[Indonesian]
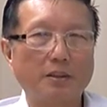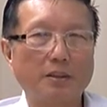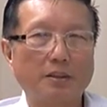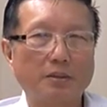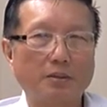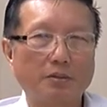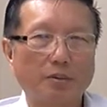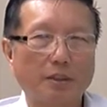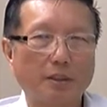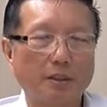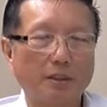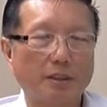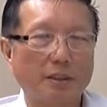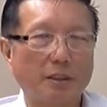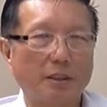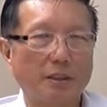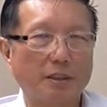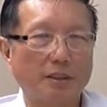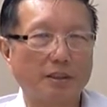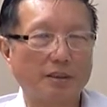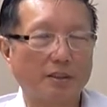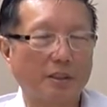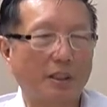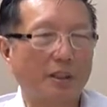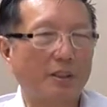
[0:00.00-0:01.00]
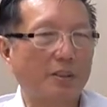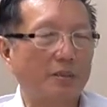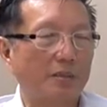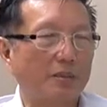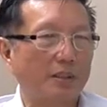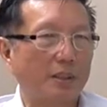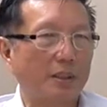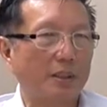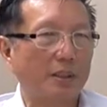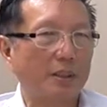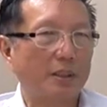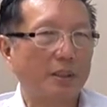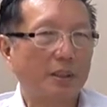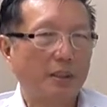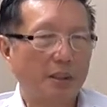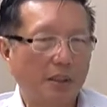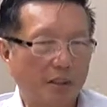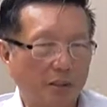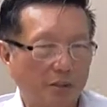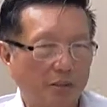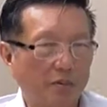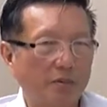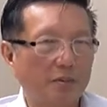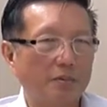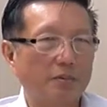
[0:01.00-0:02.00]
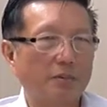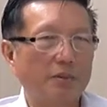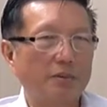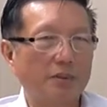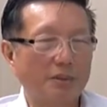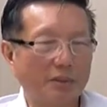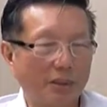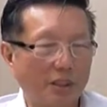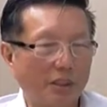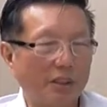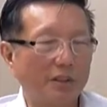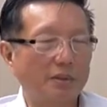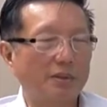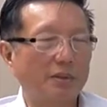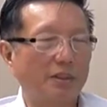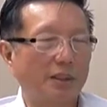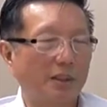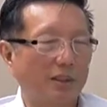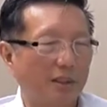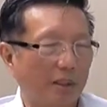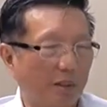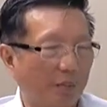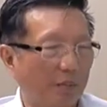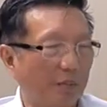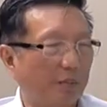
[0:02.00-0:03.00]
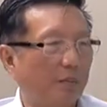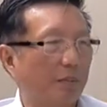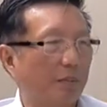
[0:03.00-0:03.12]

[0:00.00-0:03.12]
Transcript: sesuai dengan yang seharusnya. Itu saya sering dapat